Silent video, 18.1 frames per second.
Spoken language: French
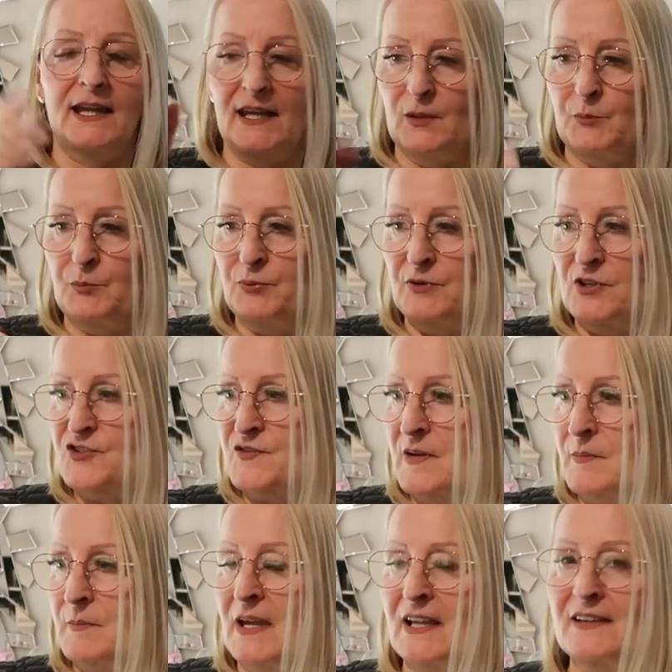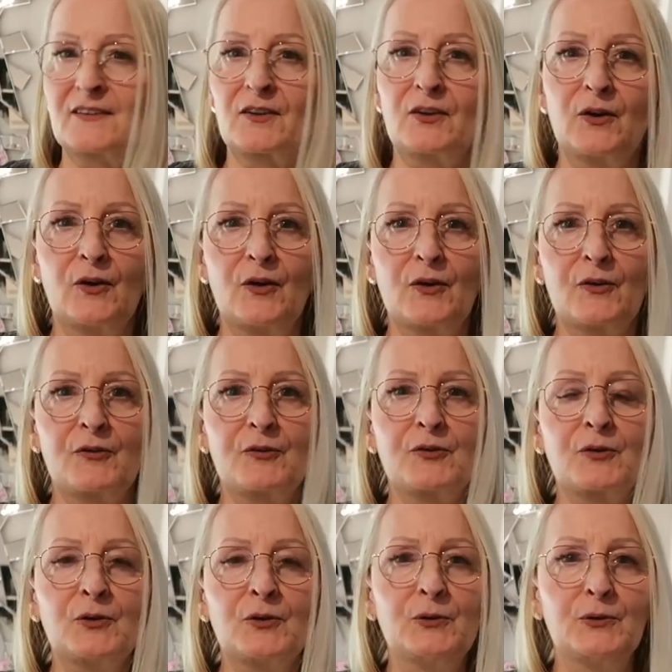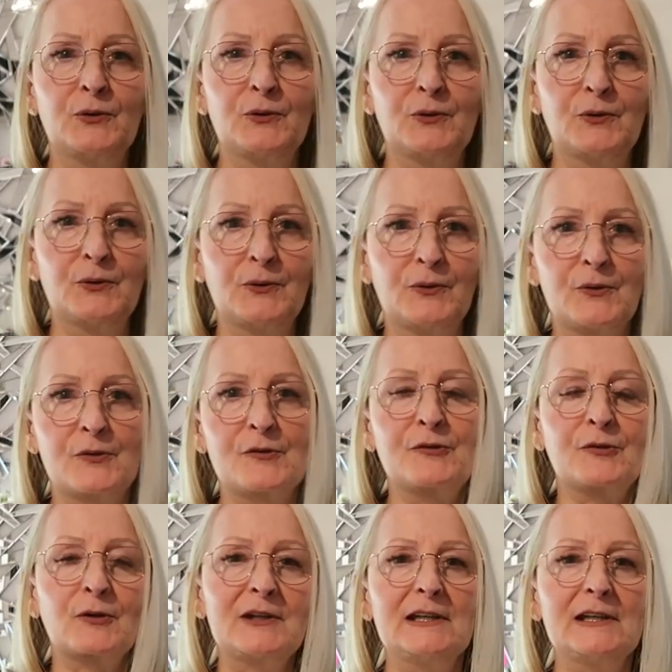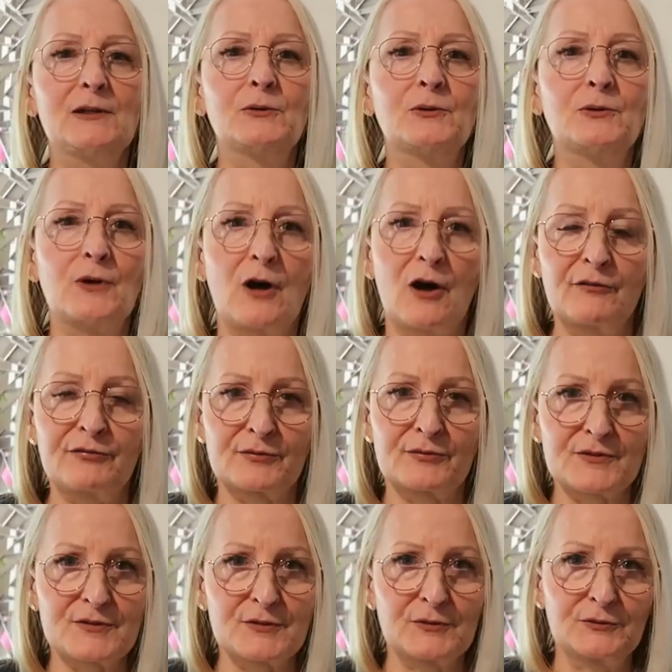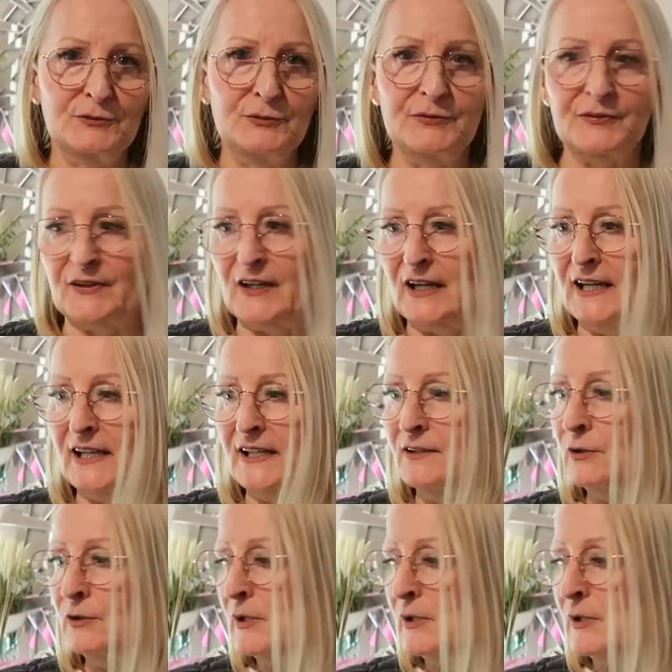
Et puis, je vais mettre euh, sur, le, sur les en fonction du frais,